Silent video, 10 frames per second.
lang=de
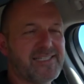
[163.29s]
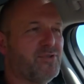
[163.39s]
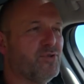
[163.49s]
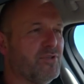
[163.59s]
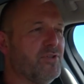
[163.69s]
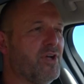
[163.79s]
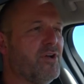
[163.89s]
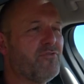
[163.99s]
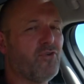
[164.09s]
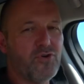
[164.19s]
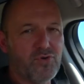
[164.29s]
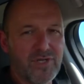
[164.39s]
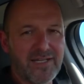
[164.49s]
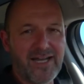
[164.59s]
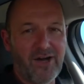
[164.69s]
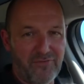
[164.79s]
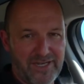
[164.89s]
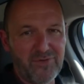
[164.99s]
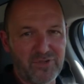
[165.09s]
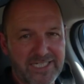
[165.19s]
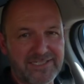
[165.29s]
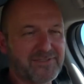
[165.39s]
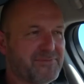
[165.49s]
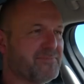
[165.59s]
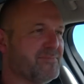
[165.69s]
Sekunden von 0 auf 100.